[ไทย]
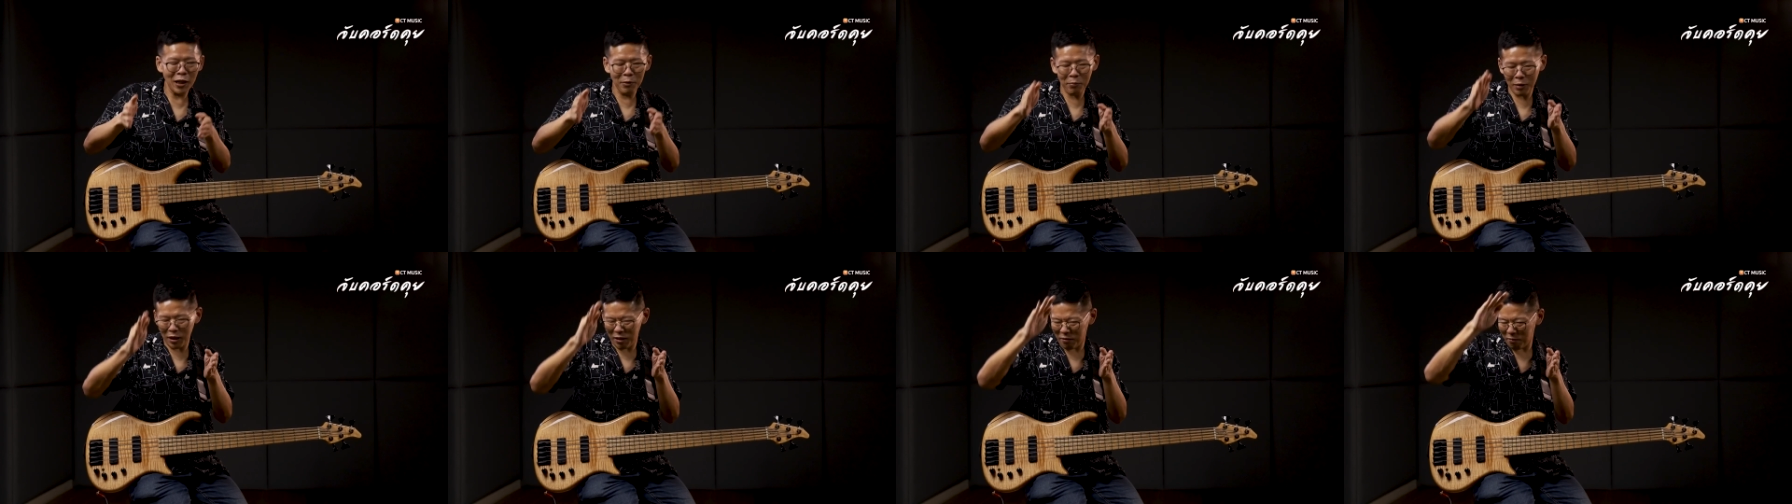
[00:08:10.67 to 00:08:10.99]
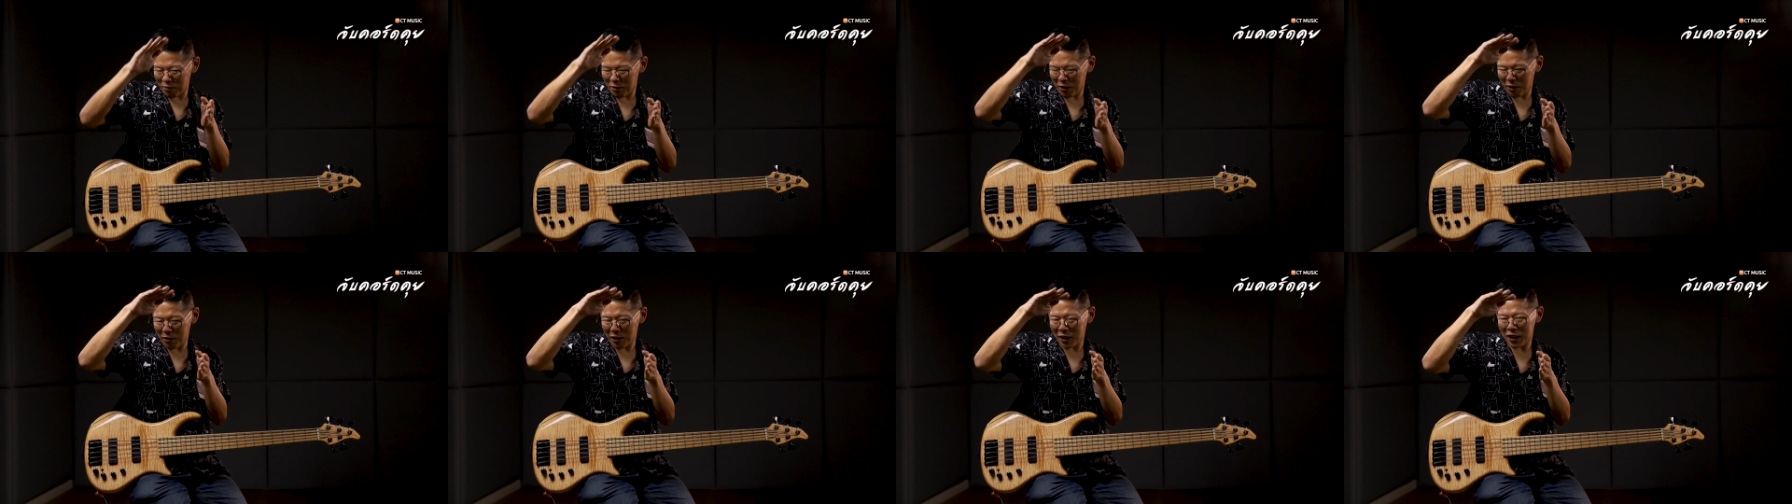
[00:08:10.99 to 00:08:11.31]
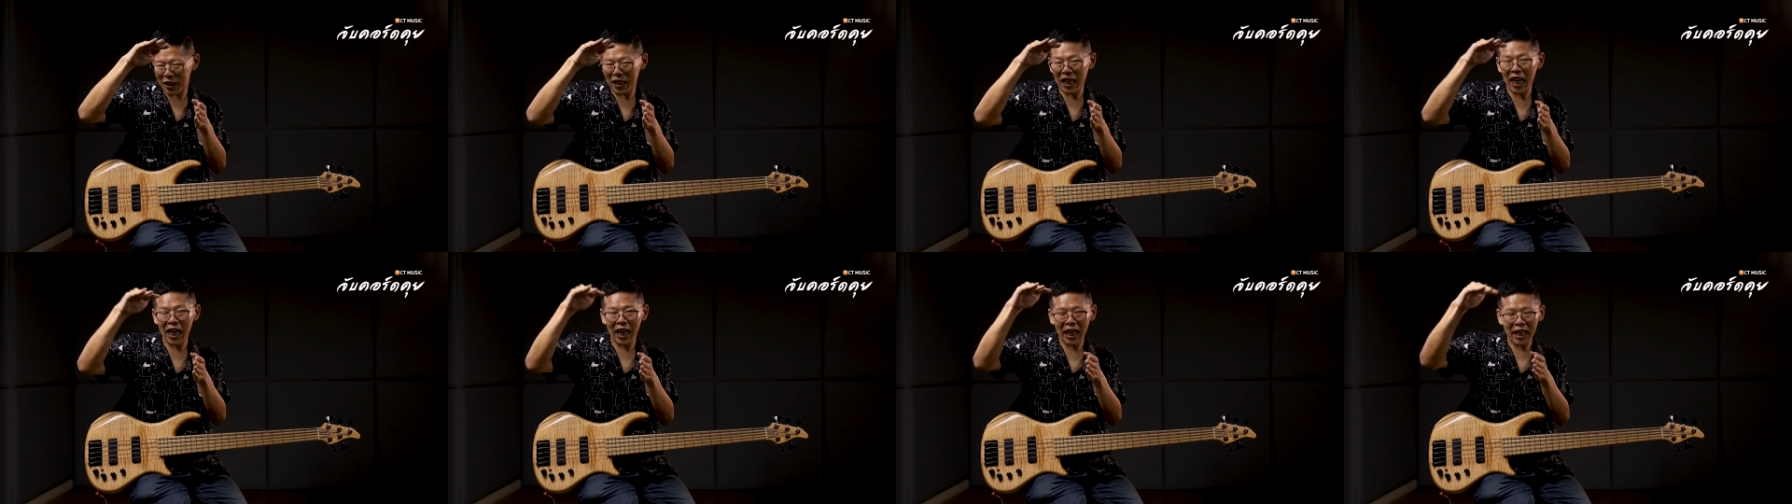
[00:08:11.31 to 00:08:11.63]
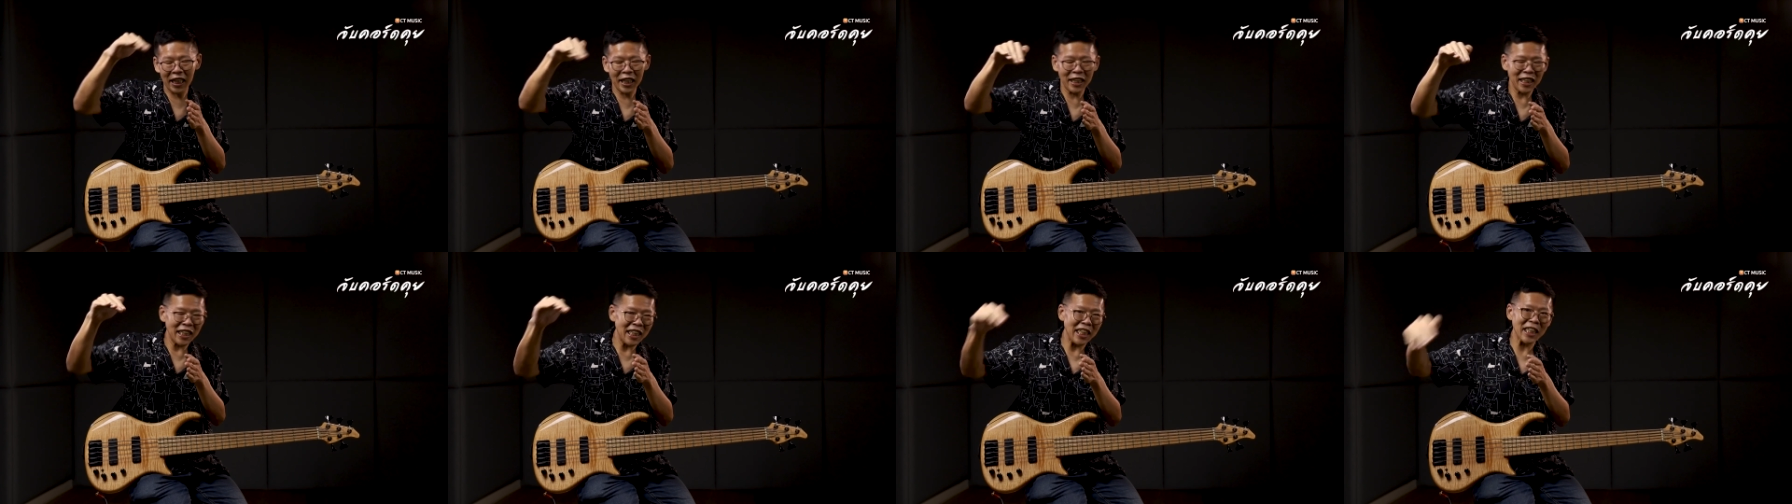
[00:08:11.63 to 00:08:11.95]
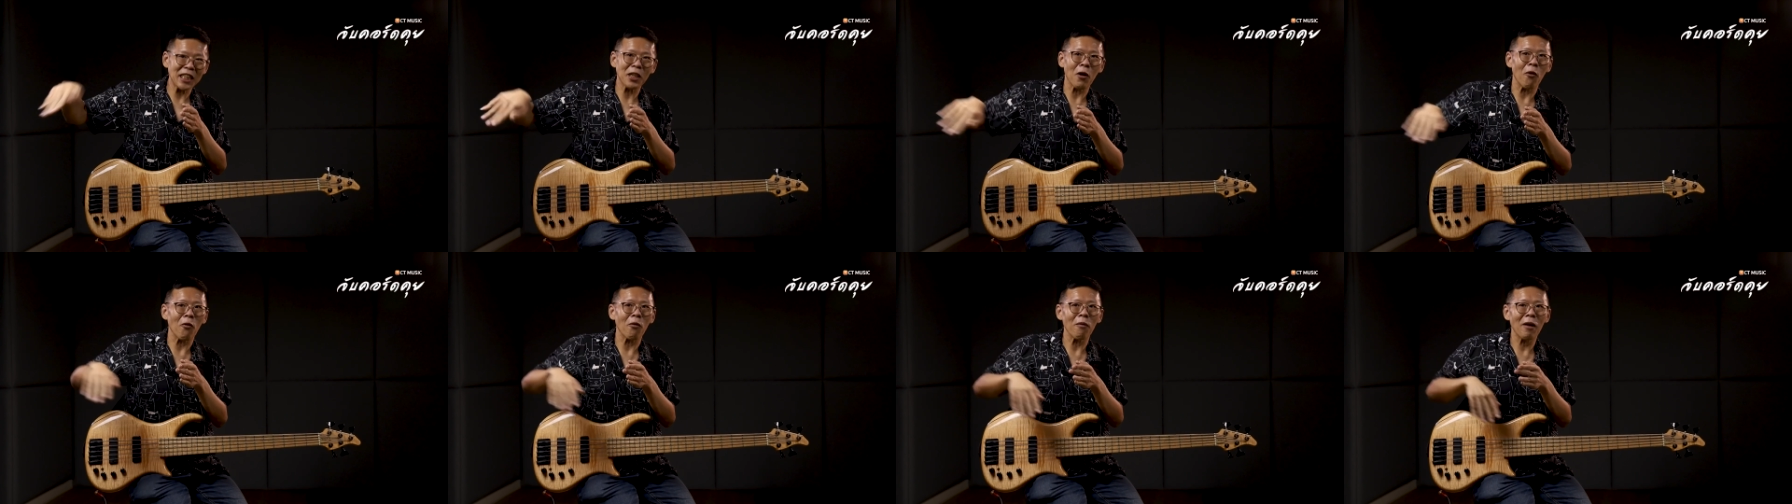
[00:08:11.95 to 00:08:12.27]
ขึ้นมันเสี่ยงเเอนอร์จี
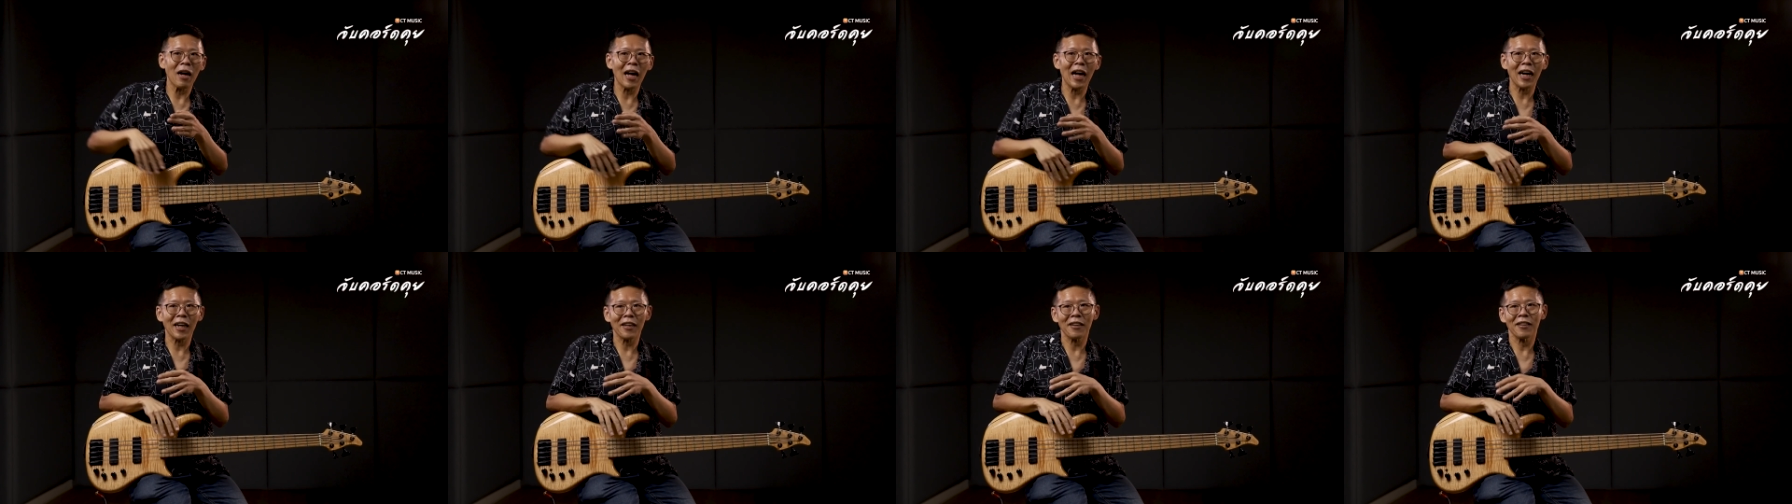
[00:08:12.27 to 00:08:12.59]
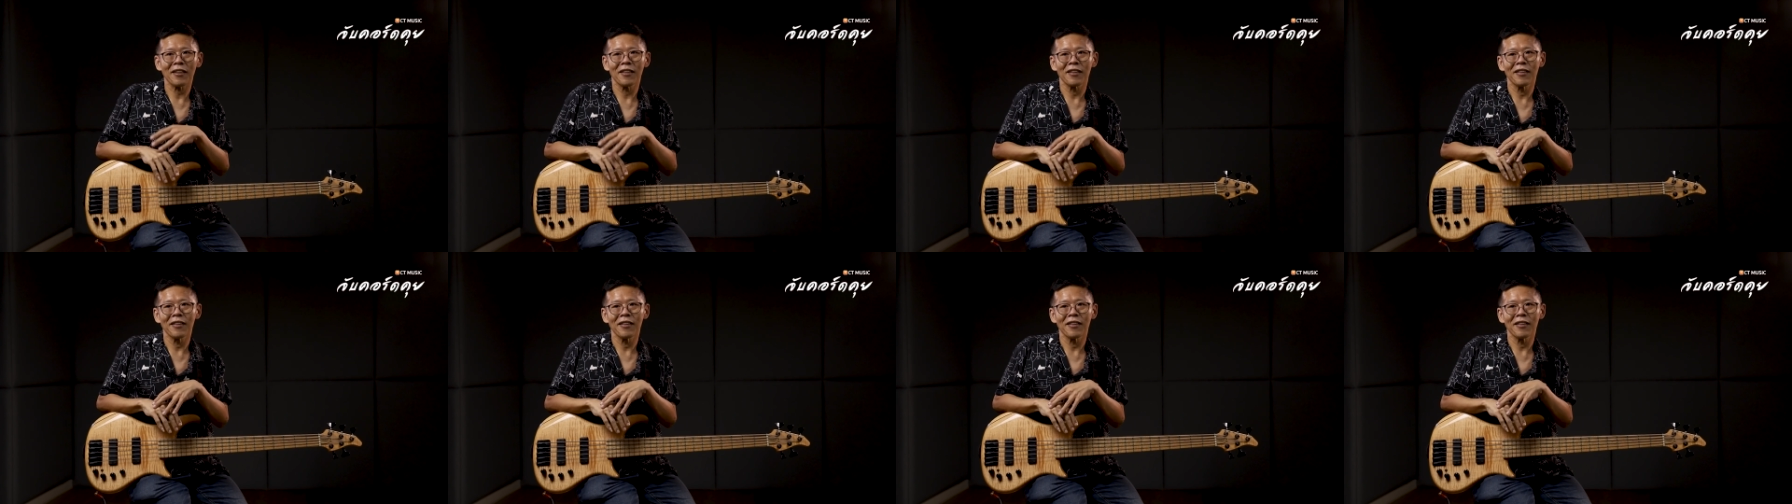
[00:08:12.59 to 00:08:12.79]
ตกมาก